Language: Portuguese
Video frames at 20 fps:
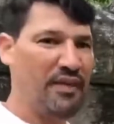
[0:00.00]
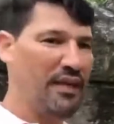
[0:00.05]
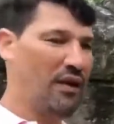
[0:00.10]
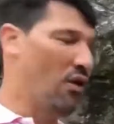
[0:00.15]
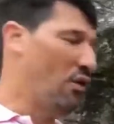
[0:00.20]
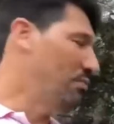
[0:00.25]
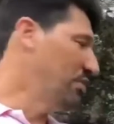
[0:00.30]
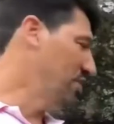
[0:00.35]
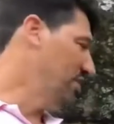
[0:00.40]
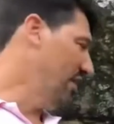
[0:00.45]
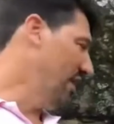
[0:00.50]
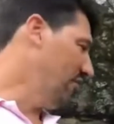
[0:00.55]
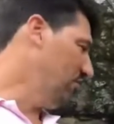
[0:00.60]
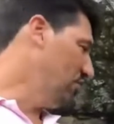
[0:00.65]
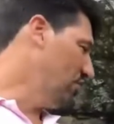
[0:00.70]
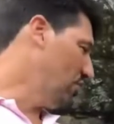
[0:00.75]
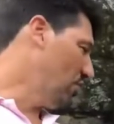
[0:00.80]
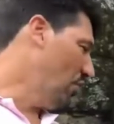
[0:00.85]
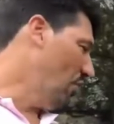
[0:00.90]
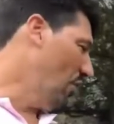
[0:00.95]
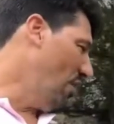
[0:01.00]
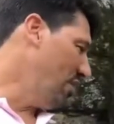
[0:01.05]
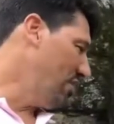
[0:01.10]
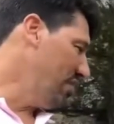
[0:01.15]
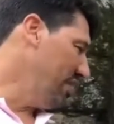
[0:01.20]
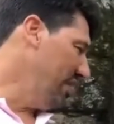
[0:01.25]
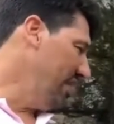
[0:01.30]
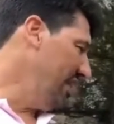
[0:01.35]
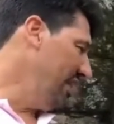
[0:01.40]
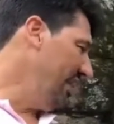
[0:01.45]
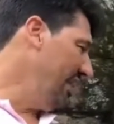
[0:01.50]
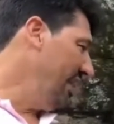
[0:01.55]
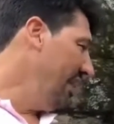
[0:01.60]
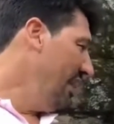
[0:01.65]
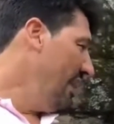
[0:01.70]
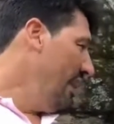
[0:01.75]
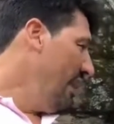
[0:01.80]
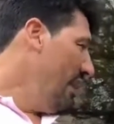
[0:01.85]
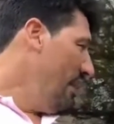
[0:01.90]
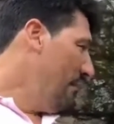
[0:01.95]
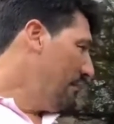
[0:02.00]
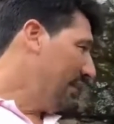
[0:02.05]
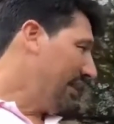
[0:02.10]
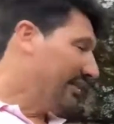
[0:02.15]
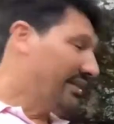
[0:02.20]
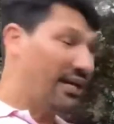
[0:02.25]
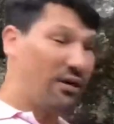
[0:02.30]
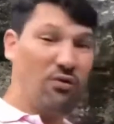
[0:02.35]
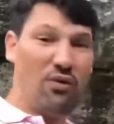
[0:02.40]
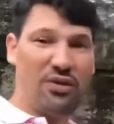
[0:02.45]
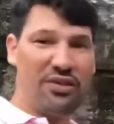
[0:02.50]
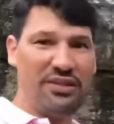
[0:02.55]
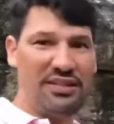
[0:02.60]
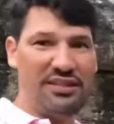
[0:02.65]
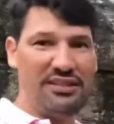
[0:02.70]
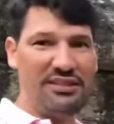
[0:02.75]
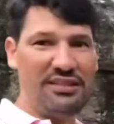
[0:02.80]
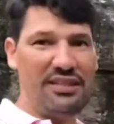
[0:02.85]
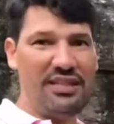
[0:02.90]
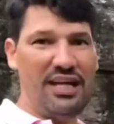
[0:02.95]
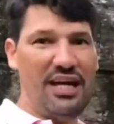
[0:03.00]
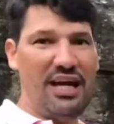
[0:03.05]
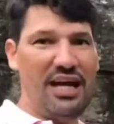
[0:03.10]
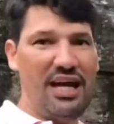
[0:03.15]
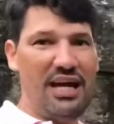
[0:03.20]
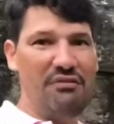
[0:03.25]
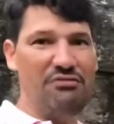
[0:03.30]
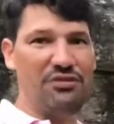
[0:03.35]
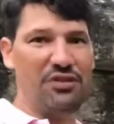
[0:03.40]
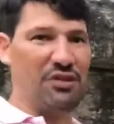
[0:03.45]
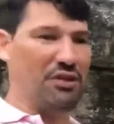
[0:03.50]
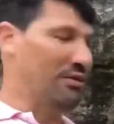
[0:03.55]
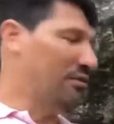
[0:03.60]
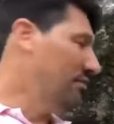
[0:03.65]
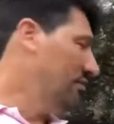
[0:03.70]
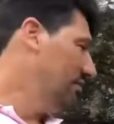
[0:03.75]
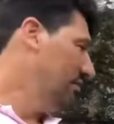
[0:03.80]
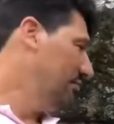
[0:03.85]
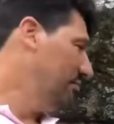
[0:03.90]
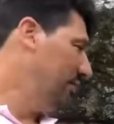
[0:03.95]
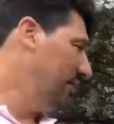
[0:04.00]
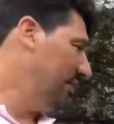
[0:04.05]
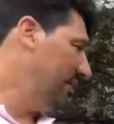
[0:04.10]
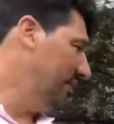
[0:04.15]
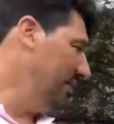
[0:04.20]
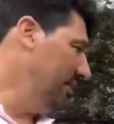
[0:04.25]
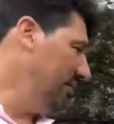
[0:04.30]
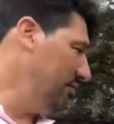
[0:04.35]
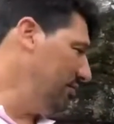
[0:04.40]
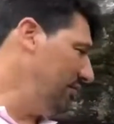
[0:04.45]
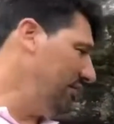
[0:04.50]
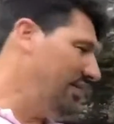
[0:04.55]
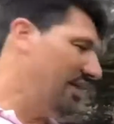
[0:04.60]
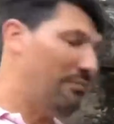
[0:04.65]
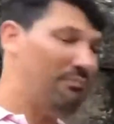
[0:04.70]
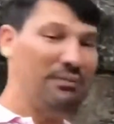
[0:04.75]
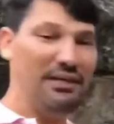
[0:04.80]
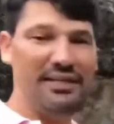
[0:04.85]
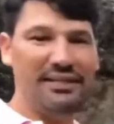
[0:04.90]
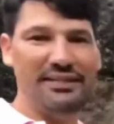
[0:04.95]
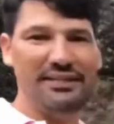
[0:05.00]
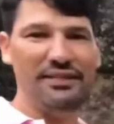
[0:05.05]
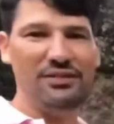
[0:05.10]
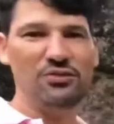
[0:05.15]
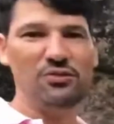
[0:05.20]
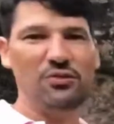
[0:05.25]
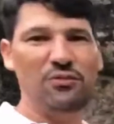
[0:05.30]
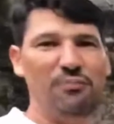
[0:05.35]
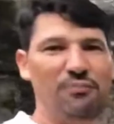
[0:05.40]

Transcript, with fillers: objeto de corte aí, né? Para estar tá cortando aqui a árvore, ó, picando e aplicando o